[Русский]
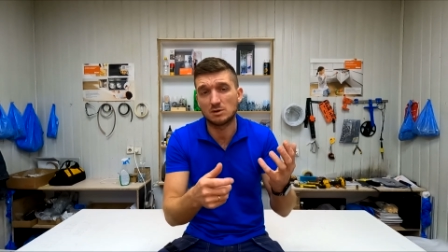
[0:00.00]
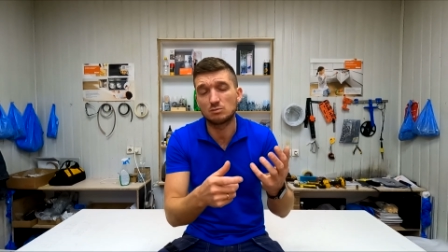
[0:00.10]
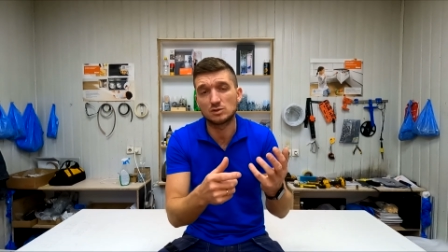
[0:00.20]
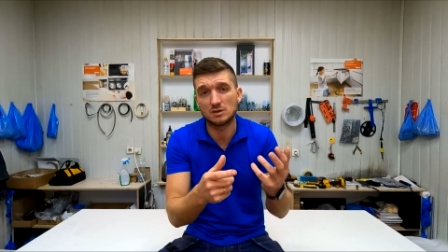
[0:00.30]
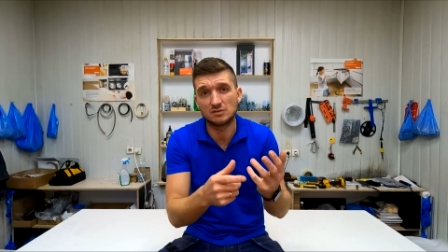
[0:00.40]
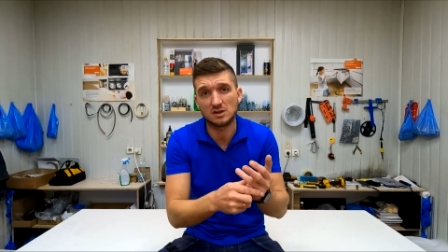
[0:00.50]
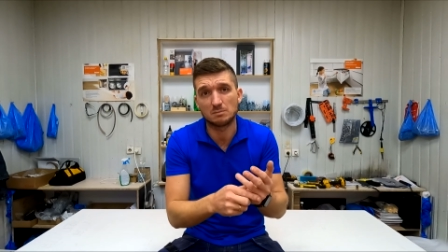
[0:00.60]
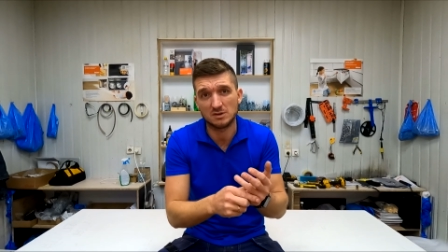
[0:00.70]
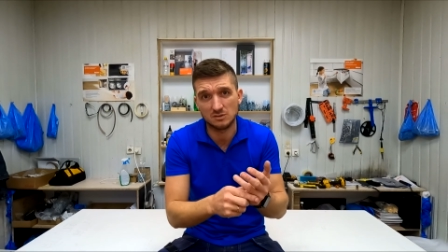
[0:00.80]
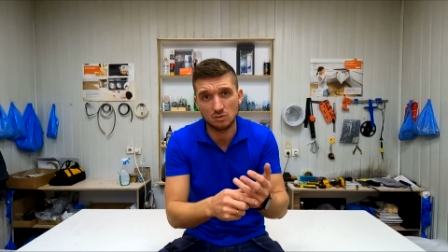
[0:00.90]
обработки
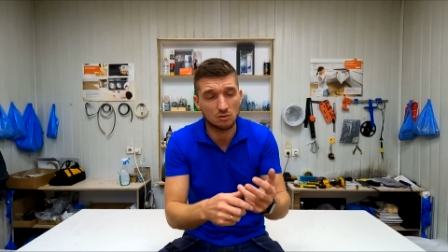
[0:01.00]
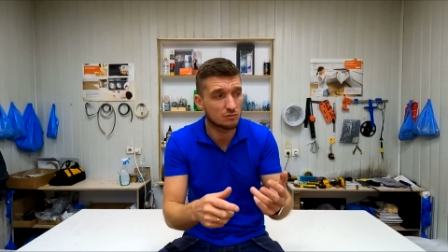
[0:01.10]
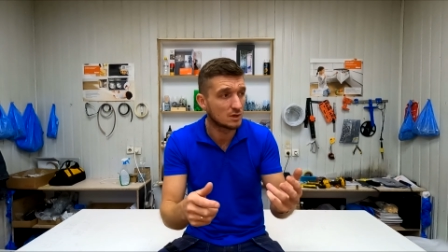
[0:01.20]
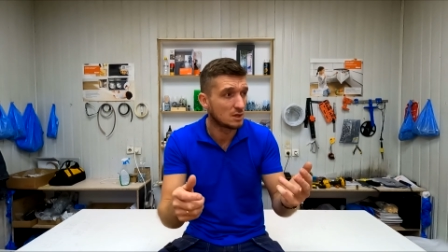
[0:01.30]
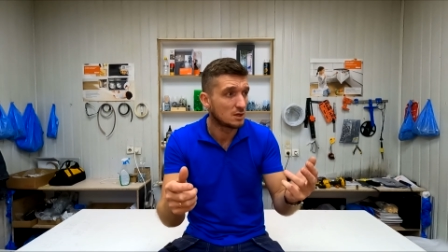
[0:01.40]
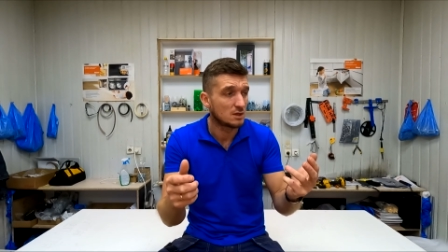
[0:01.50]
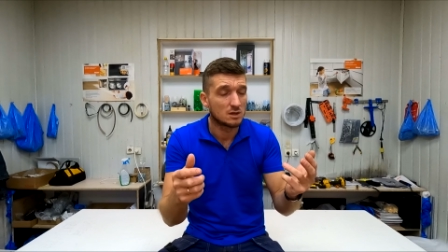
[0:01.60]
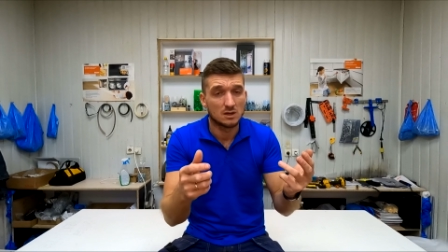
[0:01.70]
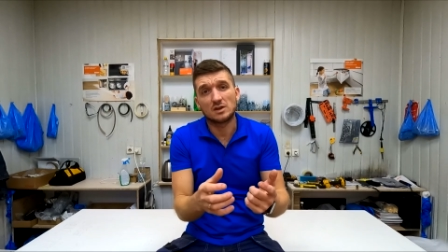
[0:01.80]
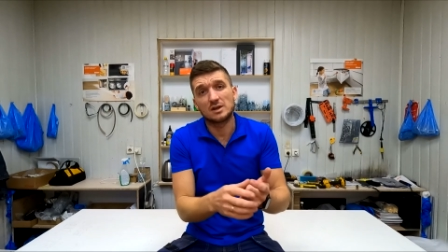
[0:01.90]
всех пазов,
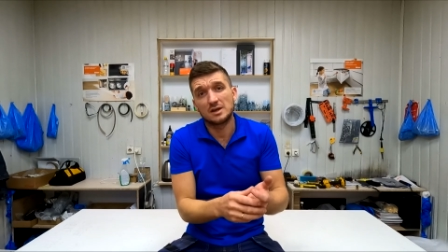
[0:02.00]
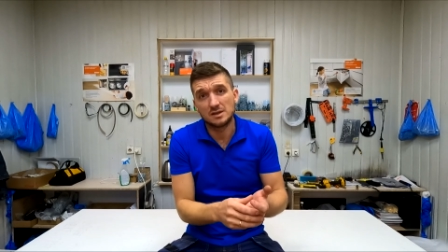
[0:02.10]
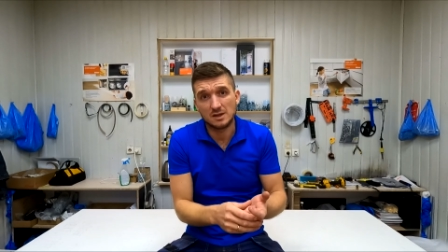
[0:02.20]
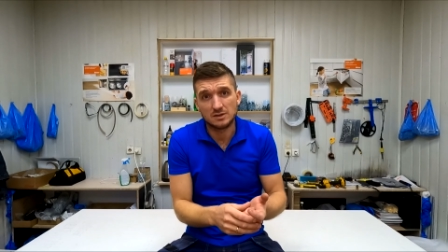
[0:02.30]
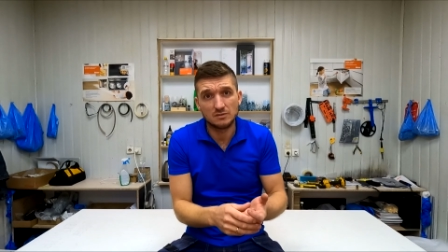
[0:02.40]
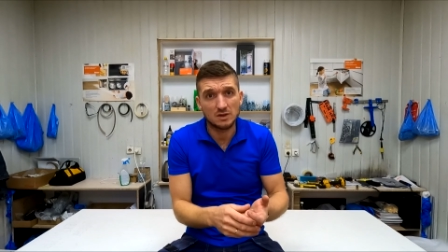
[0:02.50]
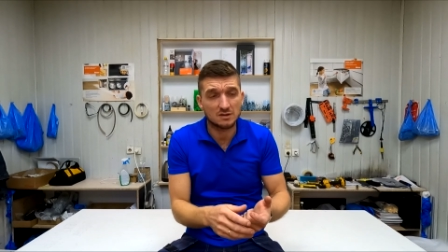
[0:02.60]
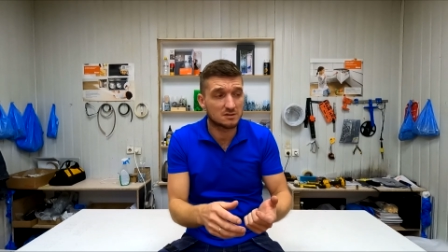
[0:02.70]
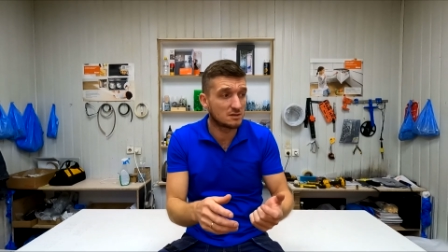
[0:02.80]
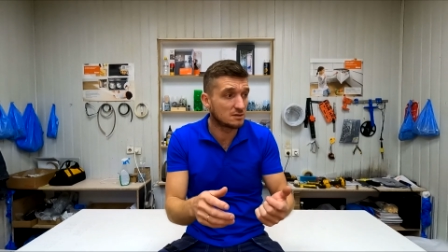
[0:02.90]
сверления
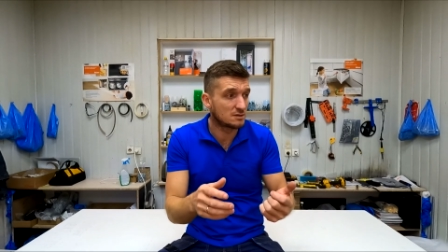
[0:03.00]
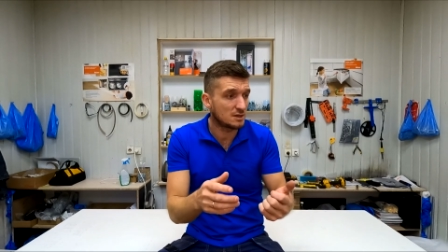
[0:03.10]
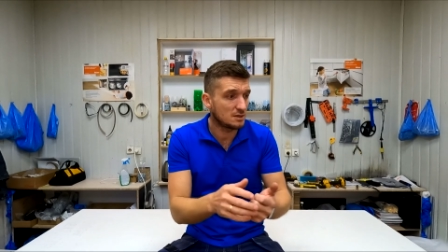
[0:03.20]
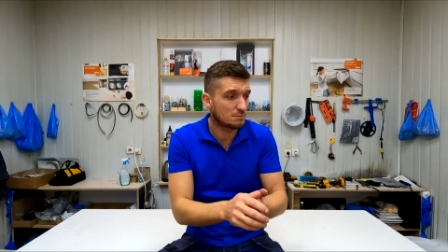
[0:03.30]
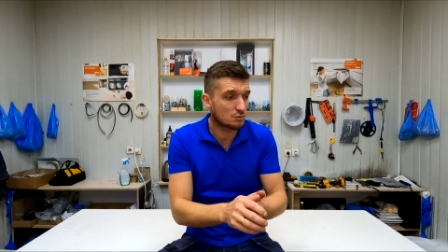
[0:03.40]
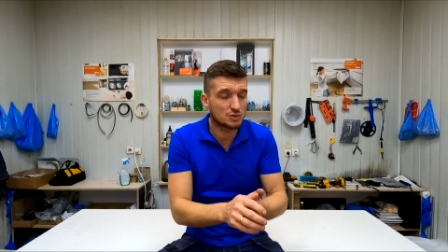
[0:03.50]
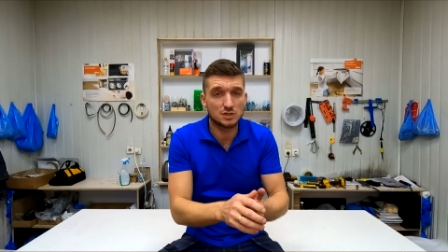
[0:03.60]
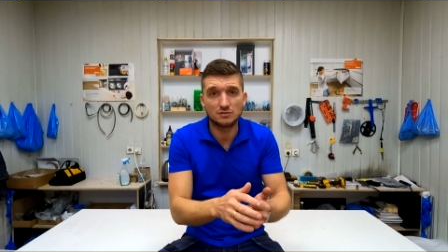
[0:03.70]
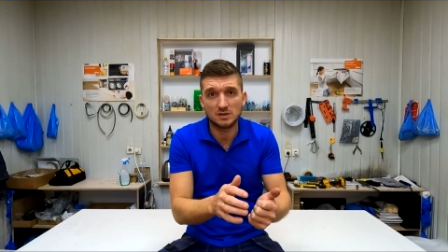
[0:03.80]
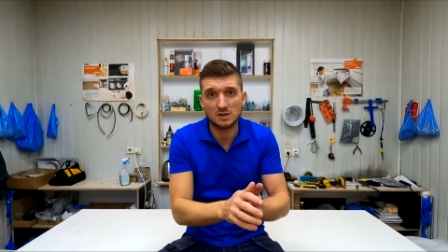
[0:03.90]
отверстий, да и
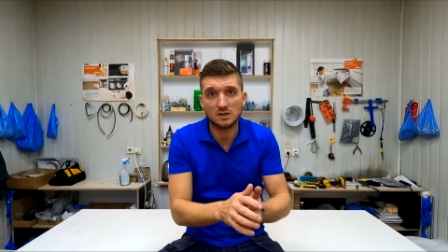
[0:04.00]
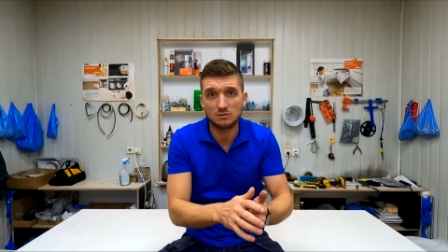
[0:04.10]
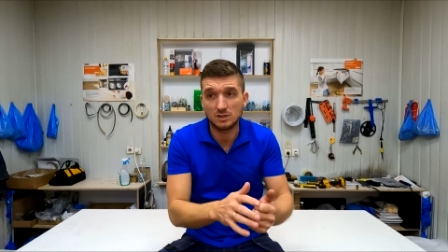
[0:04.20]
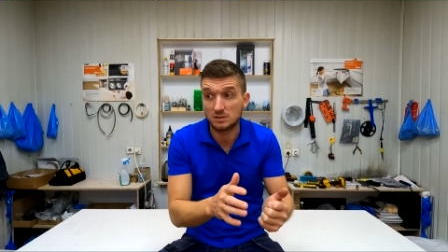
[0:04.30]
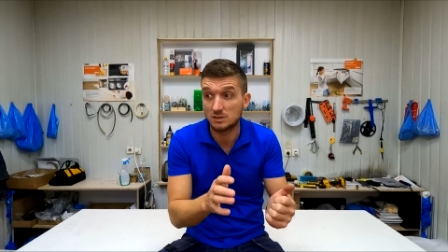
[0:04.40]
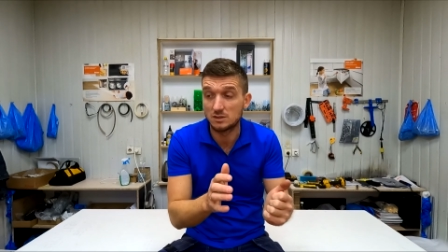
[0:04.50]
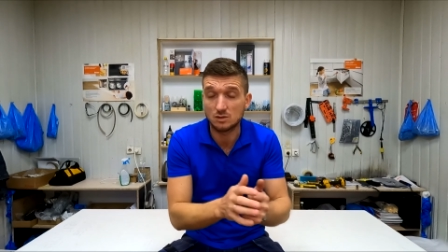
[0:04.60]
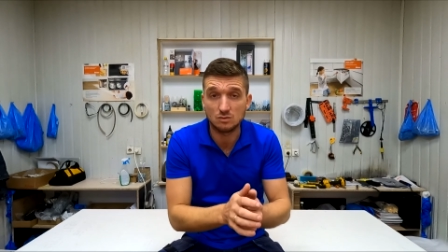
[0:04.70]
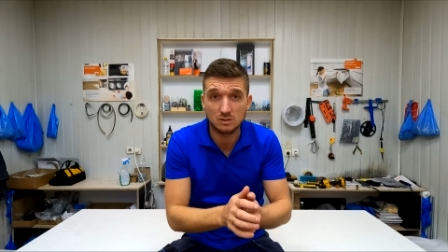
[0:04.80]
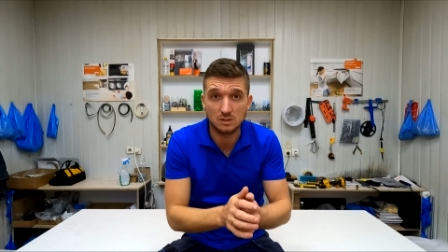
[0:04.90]
прочей всякой вот этой
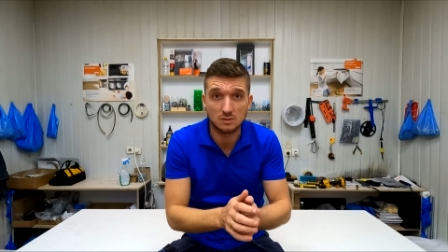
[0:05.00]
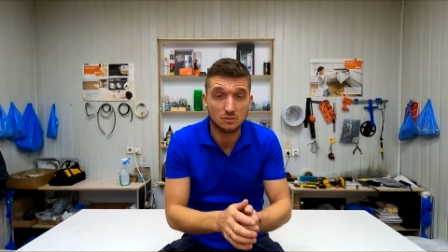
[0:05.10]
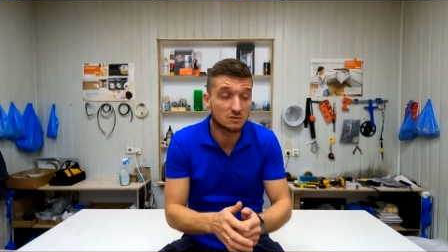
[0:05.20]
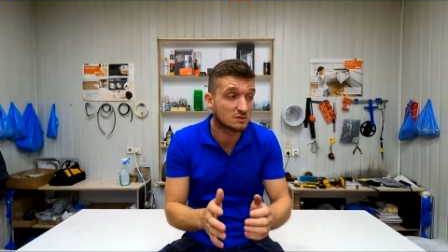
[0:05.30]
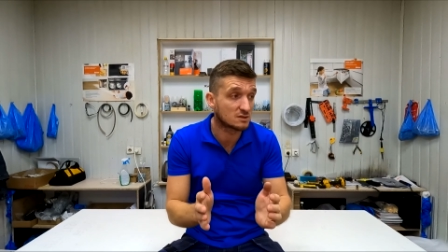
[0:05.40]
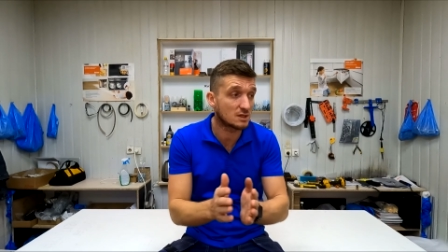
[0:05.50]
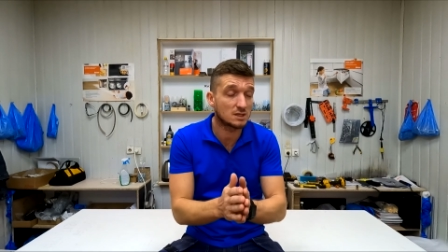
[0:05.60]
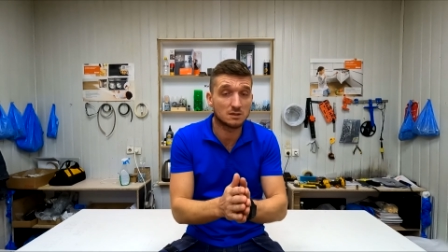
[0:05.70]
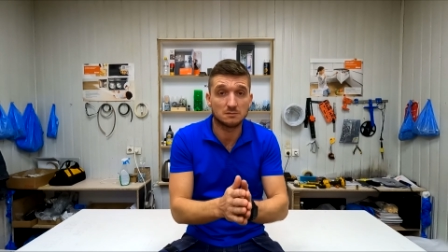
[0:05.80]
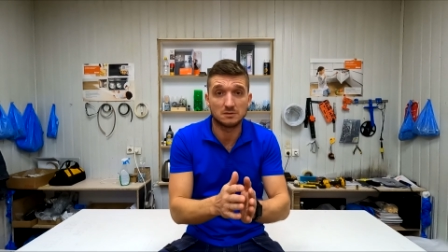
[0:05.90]
ерунды. То есть
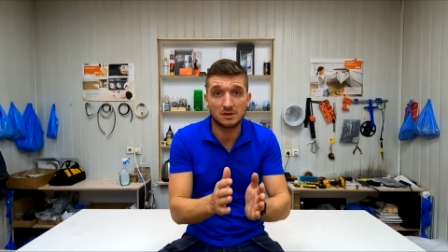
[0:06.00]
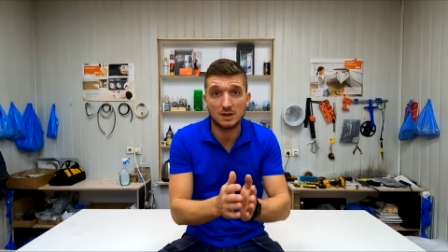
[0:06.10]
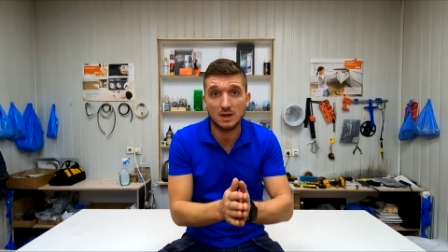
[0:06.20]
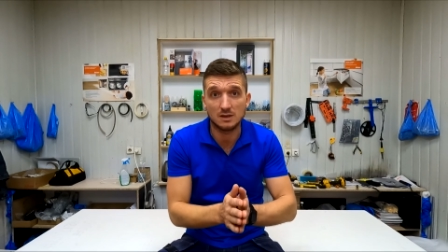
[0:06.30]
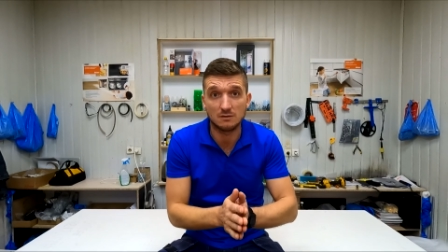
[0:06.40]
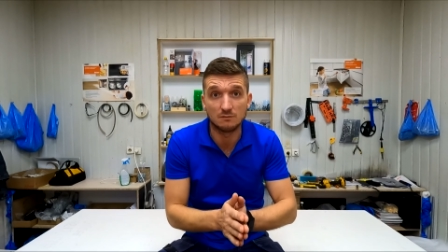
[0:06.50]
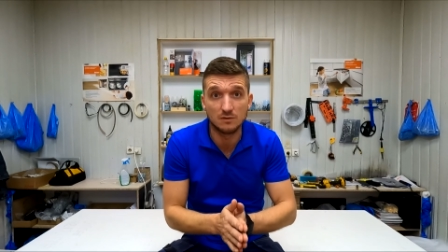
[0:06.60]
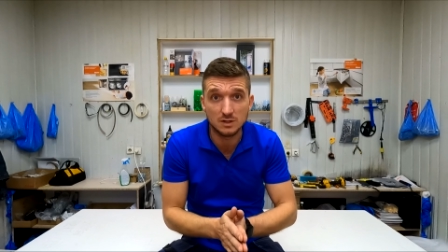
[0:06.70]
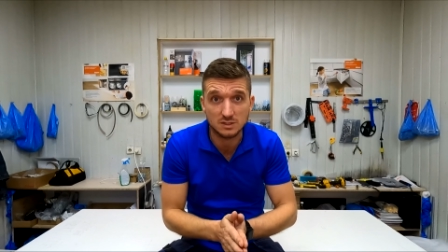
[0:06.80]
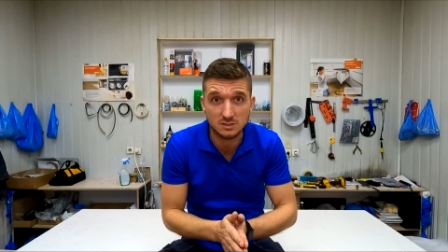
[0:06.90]
цены реально
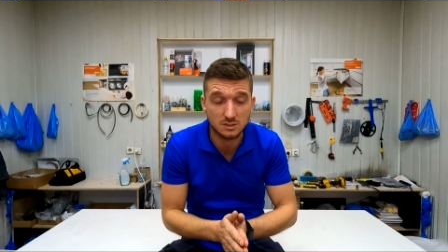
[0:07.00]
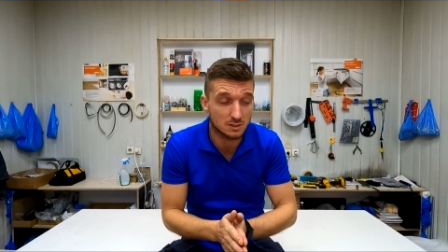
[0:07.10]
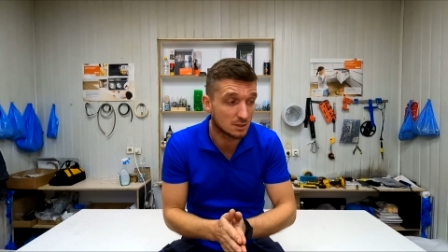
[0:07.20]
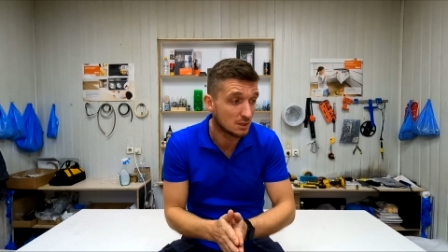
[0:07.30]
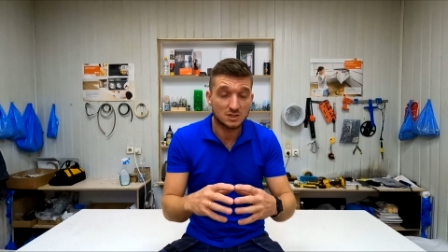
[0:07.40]
выросли.